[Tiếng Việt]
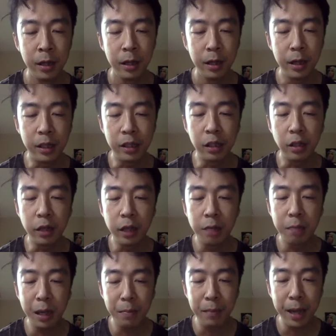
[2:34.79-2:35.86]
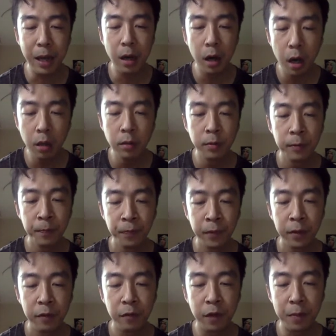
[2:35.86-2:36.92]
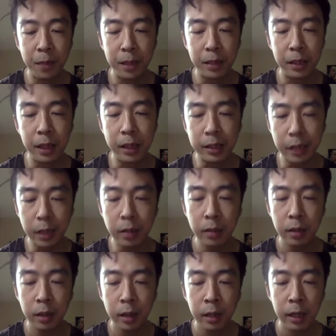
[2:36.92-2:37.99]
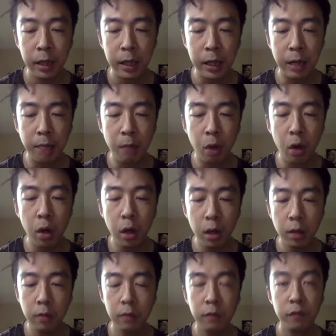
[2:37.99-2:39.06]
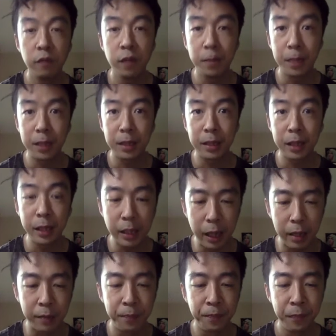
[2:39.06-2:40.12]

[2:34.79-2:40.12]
để trở nên mạnh mẽ hơn về mặt thể chất gắn bó hơn về mặt tinh thần